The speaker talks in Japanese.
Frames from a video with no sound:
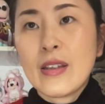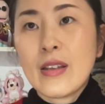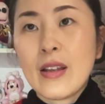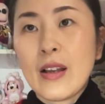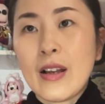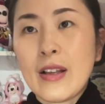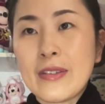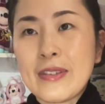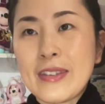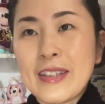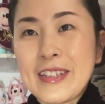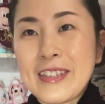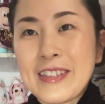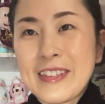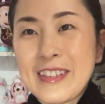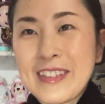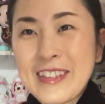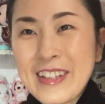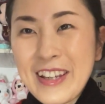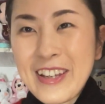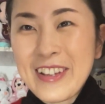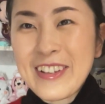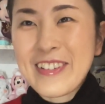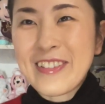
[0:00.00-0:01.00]
私
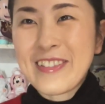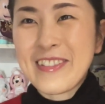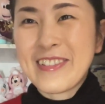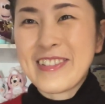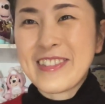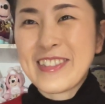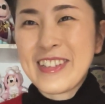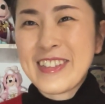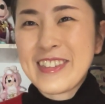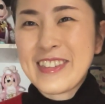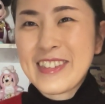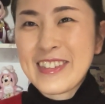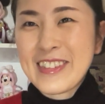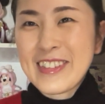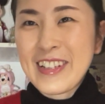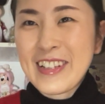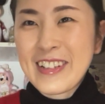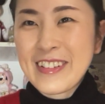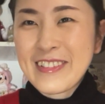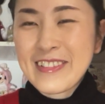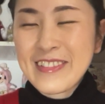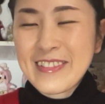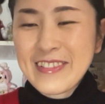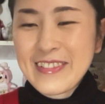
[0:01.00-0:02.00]
結構節
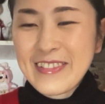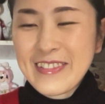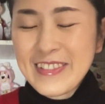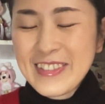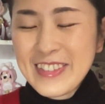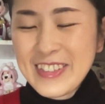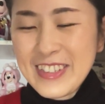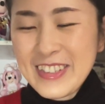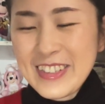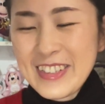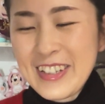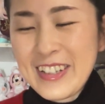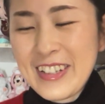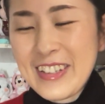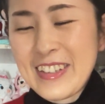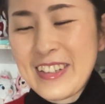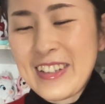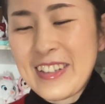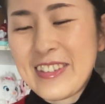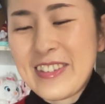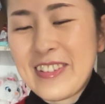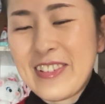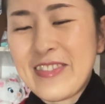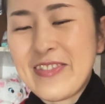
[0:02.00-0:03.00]
約をしたい
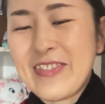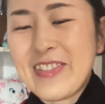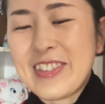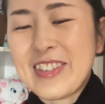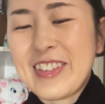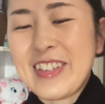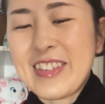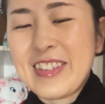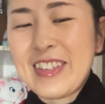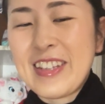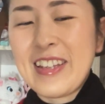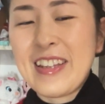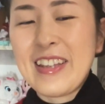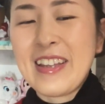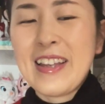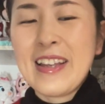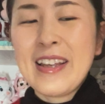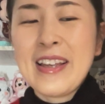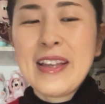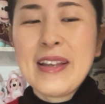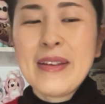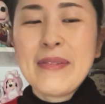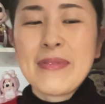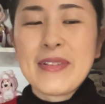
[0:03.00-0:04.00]
なって思ってて、
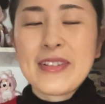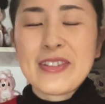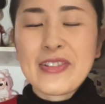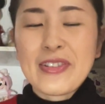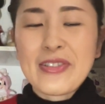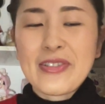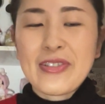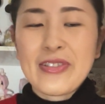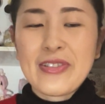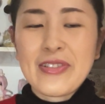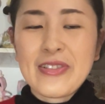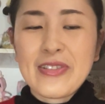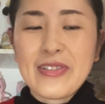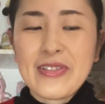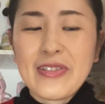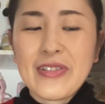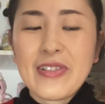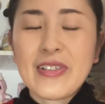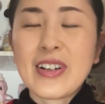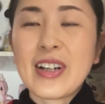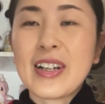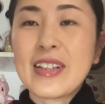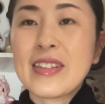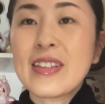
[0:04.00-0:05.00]
まあ、その
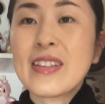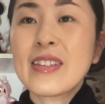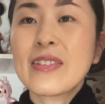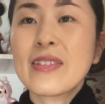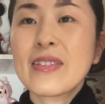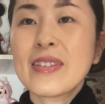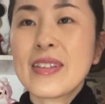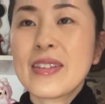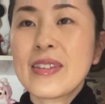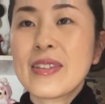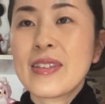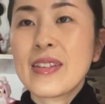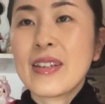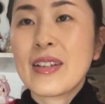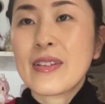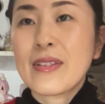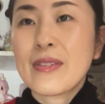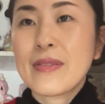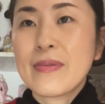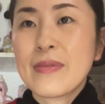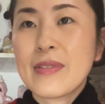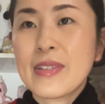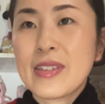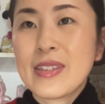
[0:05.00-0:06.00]
お金の節
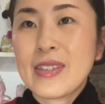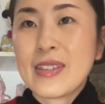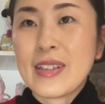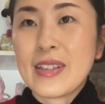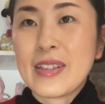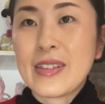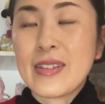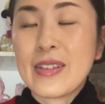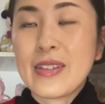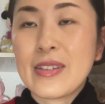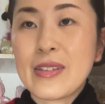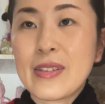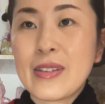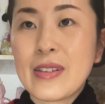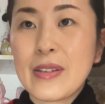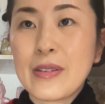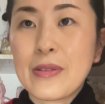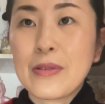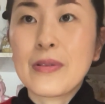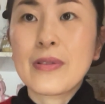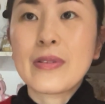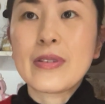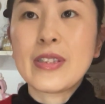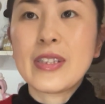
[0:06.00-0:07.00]
約もしたいんですけ
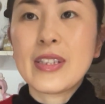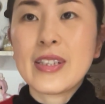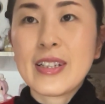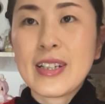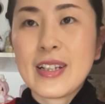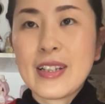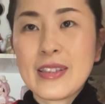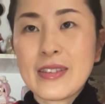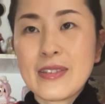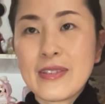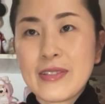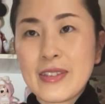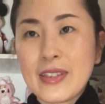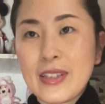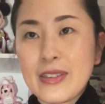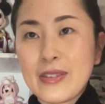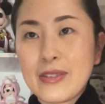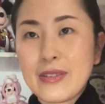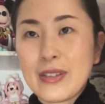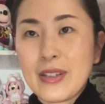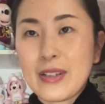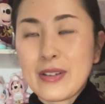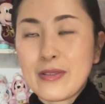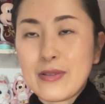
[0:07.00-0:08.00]
ど時間の
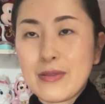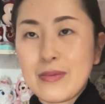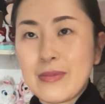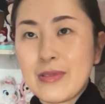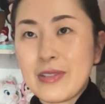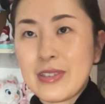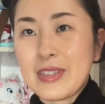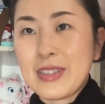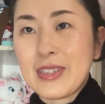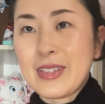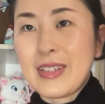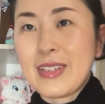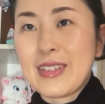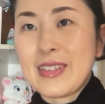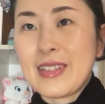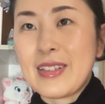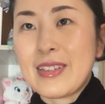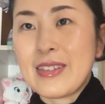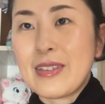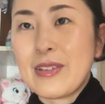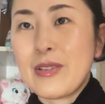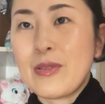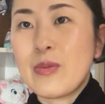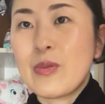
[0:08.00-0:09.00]
節約もしたいなっ
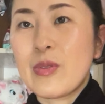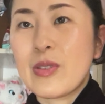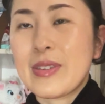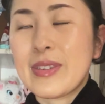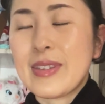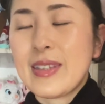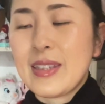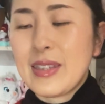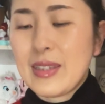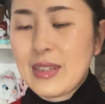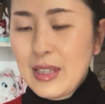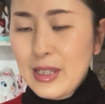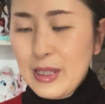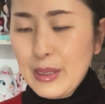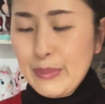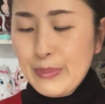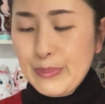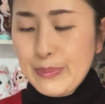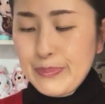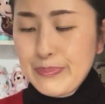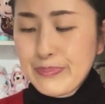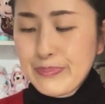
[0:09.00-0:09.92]
て思ってて